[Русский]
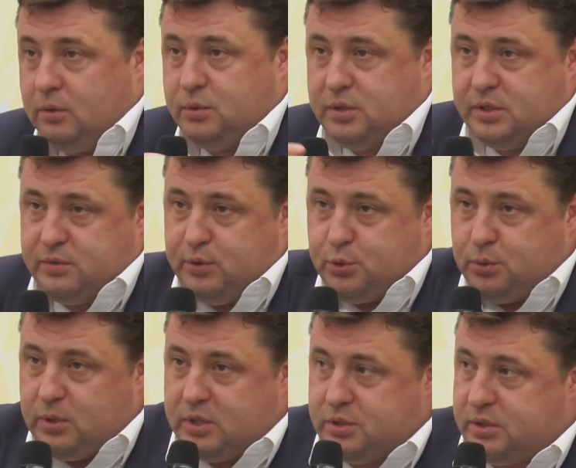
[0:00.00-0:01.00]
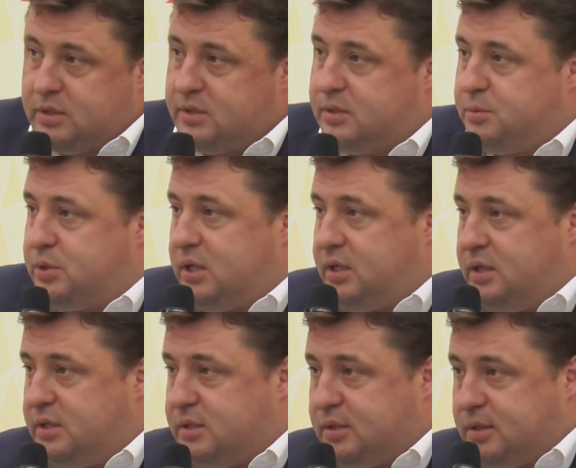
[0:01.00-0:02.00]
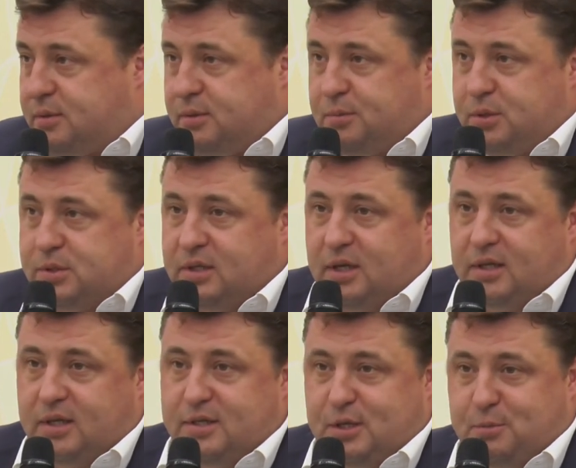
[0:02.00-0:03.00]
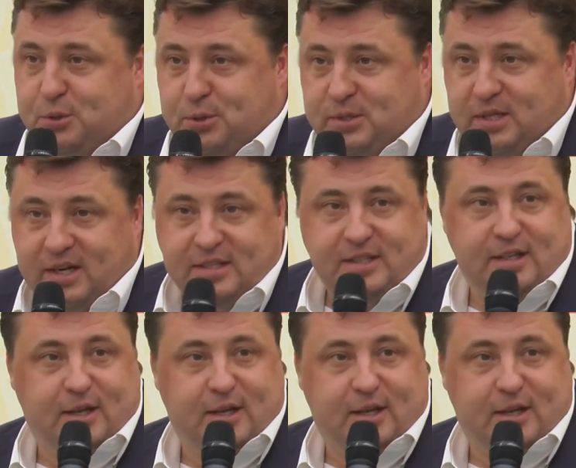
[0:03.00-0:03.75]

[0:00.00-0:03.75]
Ну, здесь вижу даже замечательные лица местных алтайских машиностроителей,